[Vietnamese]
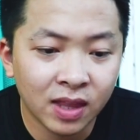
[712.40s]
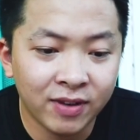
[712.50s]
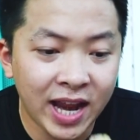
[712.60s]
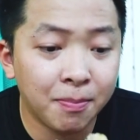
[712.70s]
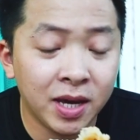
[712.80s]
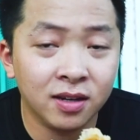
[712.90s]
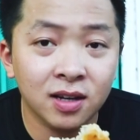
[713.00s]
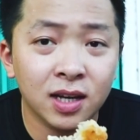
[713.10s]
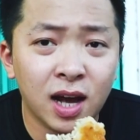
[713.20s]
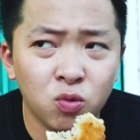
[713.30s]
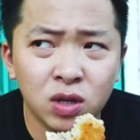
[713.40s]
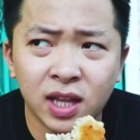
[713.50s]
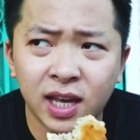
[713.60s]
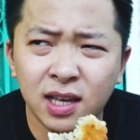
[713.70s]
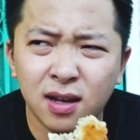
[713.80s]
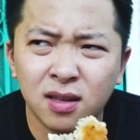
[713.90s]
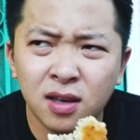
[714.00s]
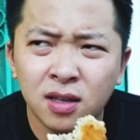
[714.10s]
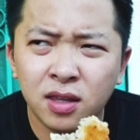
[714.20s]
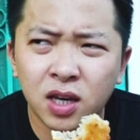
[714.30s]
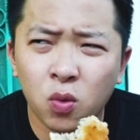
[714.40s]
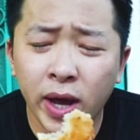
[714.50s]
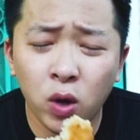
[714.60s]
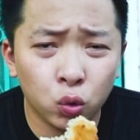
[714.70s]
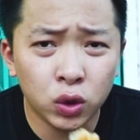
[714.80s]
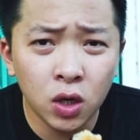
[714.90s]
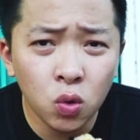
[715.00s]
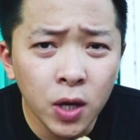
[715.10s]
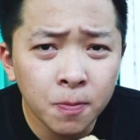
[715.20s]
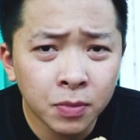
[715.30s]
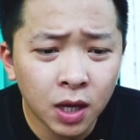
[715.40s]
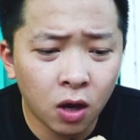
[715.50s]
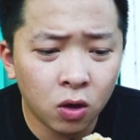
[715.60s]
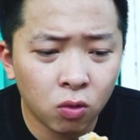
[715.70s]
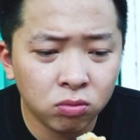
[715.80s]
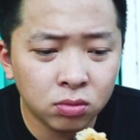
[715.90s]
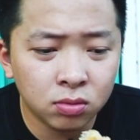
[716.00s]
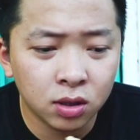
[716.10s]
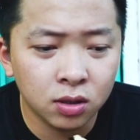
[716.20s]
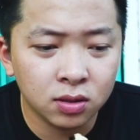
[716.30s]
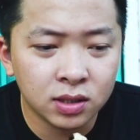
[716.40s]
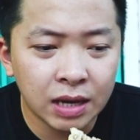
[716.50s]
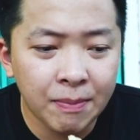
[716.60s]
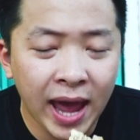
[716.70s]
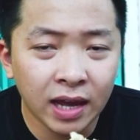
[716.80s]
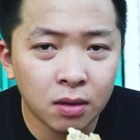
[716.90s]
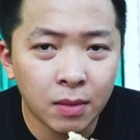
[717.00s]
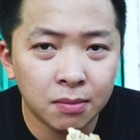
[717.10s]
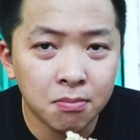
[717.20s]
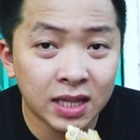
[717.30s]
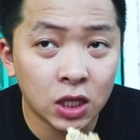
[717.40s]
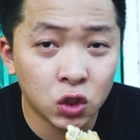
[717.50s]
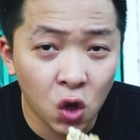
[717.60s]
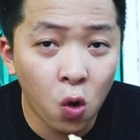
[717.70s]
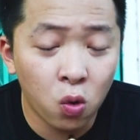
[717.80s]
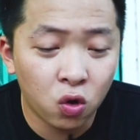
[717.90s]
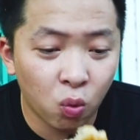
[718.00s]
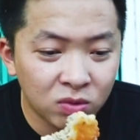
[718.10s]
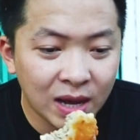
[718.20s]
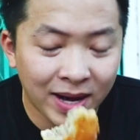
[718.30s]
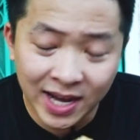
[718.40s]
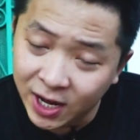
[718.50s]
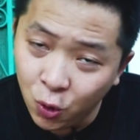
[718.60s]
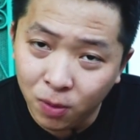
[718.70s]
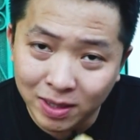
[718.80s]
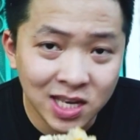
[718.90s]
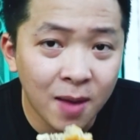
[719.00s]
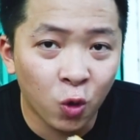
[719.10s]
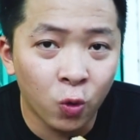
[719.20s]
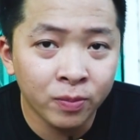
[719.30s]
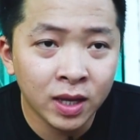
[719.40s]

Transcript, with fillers: và đặc biệt nữa là hầu như là thấy những cái quán hủ tiếu đấy thì họ cũng thường sẽ bán bánh ba tê xô cũng là bánh này luôn bánh xếp luôn